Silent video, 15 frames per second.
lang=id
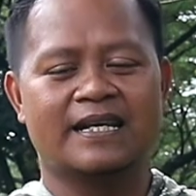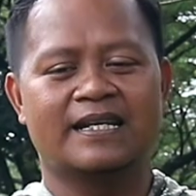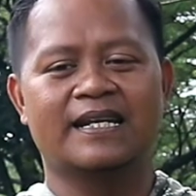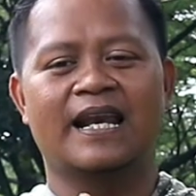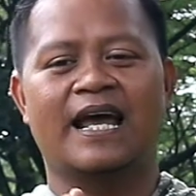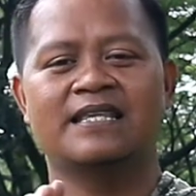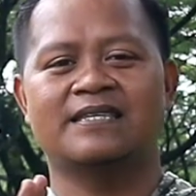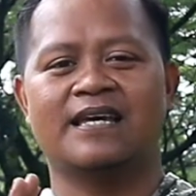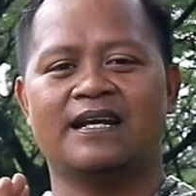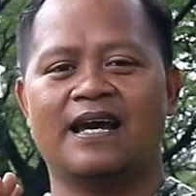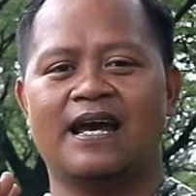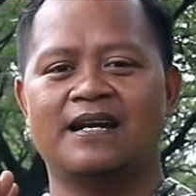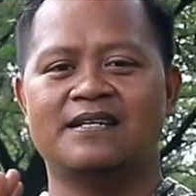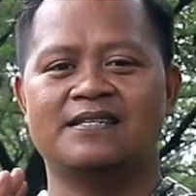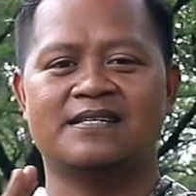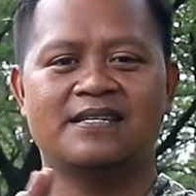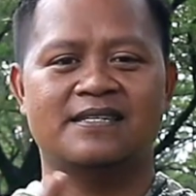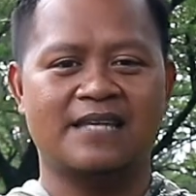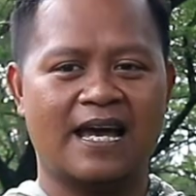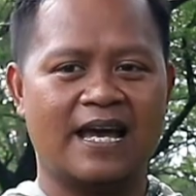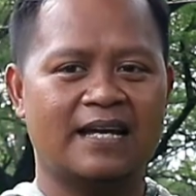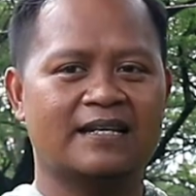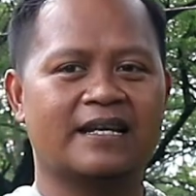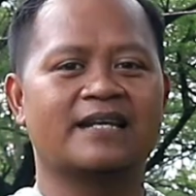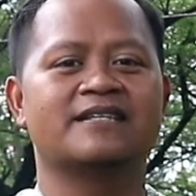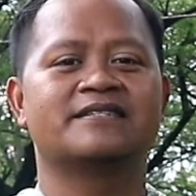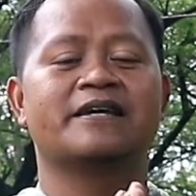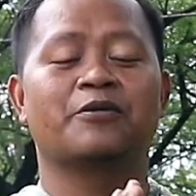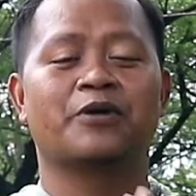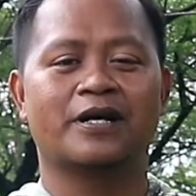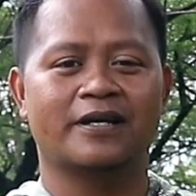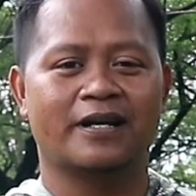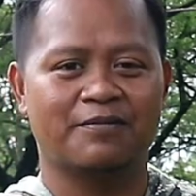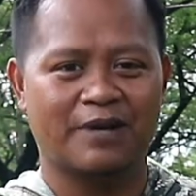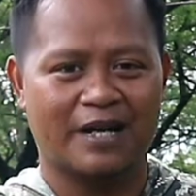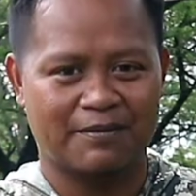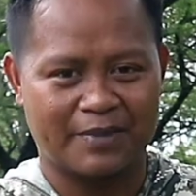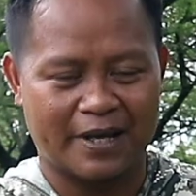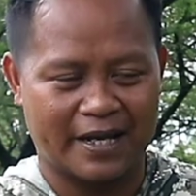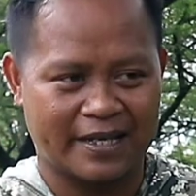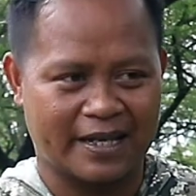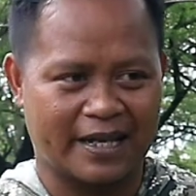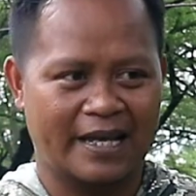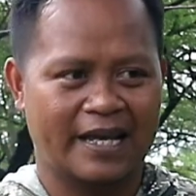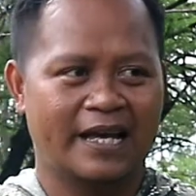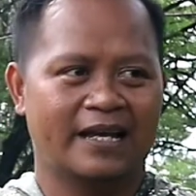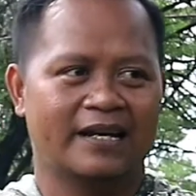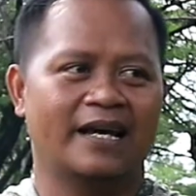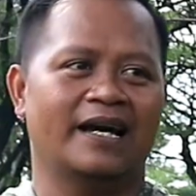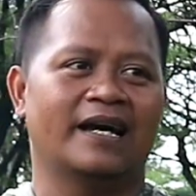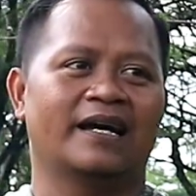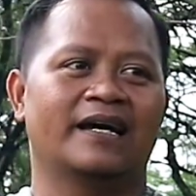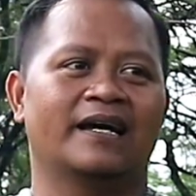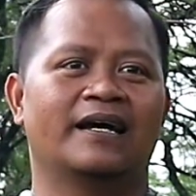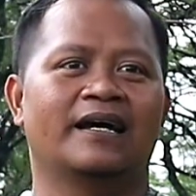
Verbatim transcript: dilancarkan rizkinya, dan dijauhkan dari mara bahaya Nah,